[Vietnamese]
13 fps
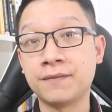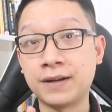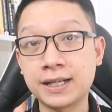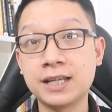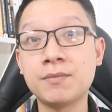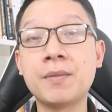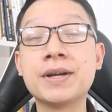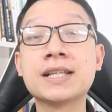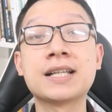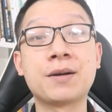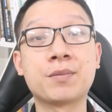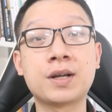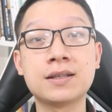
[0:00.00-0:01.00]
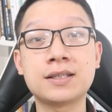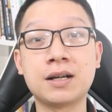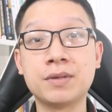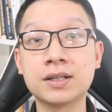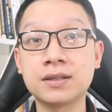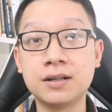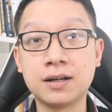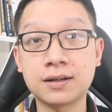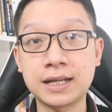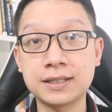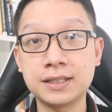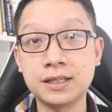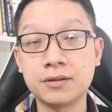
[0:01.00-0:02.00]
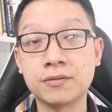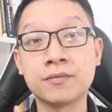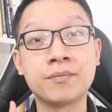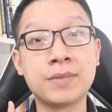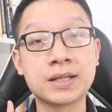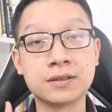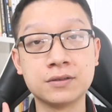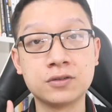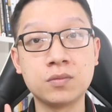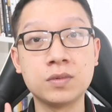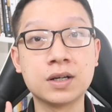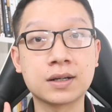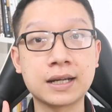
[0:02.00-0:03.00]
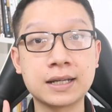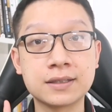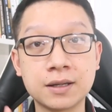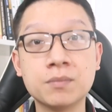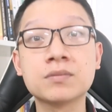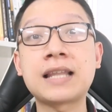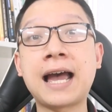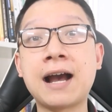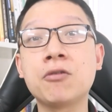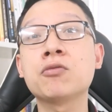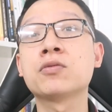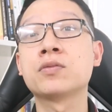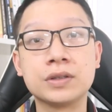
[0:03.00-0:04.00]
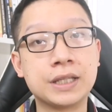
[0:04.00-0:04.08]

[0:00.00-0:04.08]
và khi mà mình giảm cân giảm mỡ thừa các anh chị mà sử dụng được cái giấm táo